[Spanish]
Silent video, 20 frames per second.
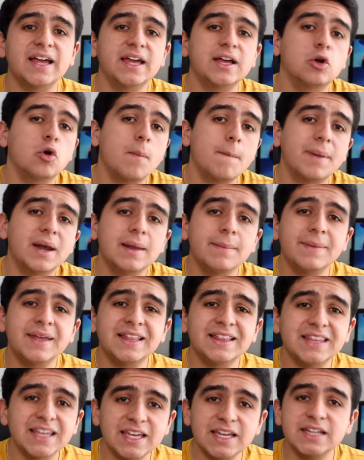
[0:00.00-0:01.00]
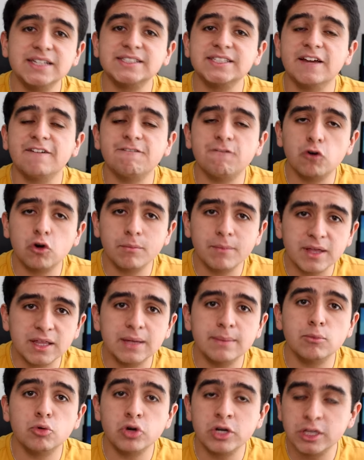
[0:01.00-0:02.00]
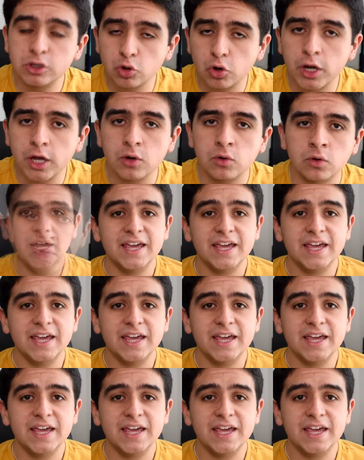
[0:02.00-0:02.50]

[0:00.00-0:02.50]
complemente esta forma de monitoreo.